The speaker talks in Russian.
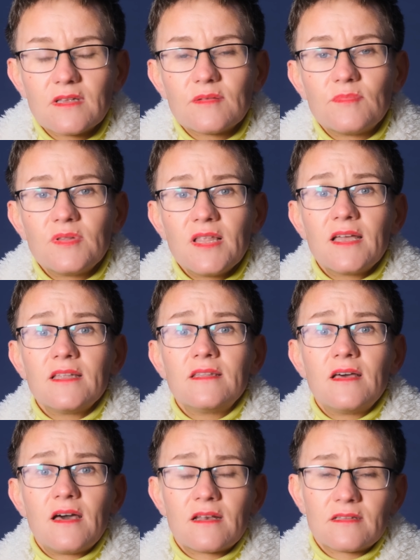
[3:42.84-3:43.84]

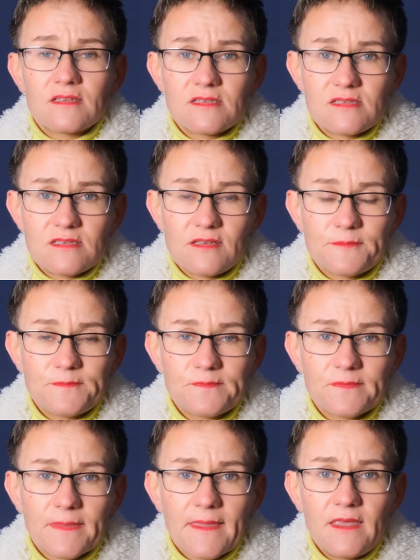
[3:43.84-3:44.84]
благодарности.
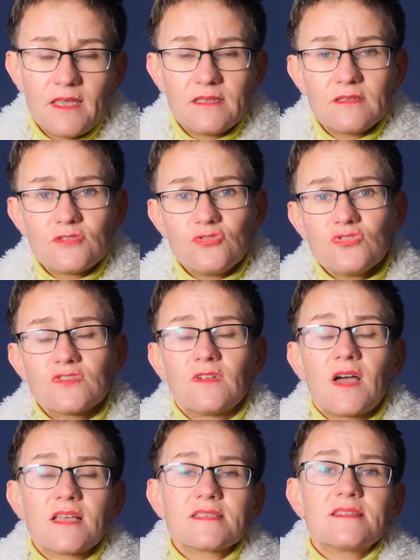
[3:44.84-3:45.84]
И это
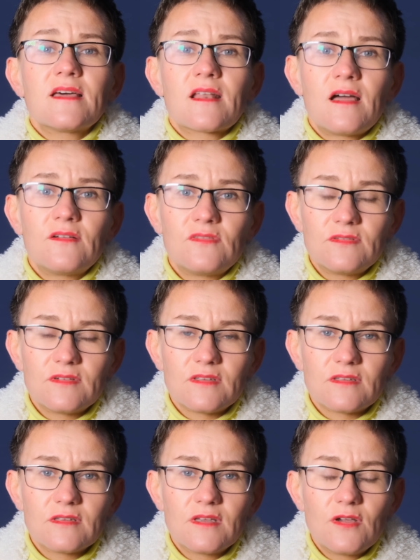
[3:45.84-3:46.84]
чувство
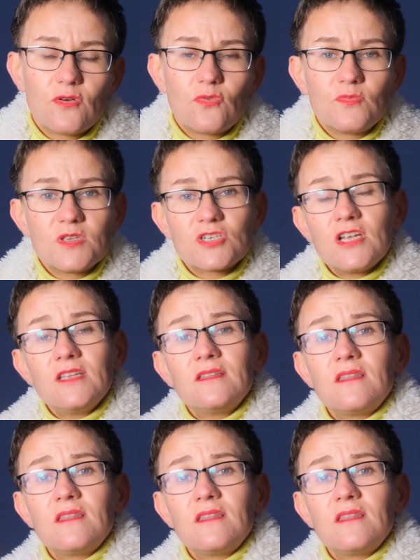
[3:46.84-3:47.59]
оздоравливает, уменьшает